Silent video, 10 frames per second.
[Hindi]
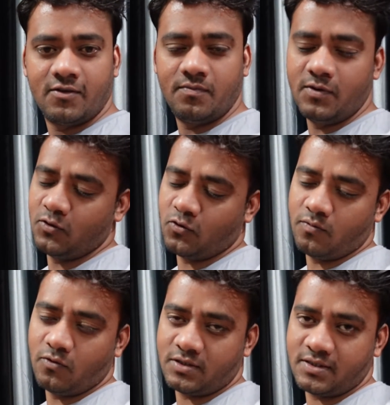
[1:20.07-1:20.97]
वीडियो को
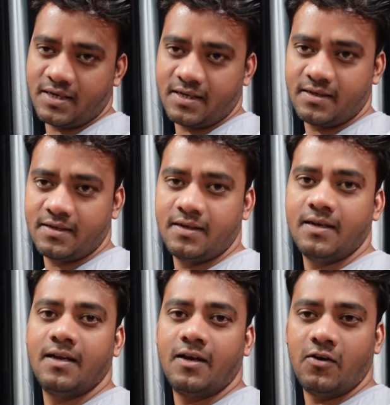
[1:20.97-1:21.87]
वॉच करें
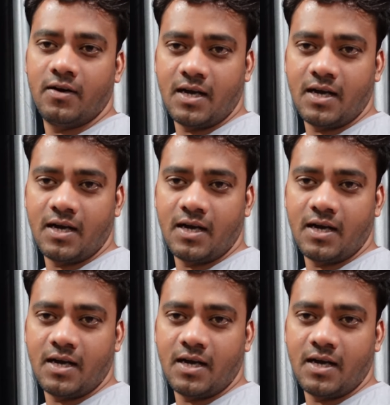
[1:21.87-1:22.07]
और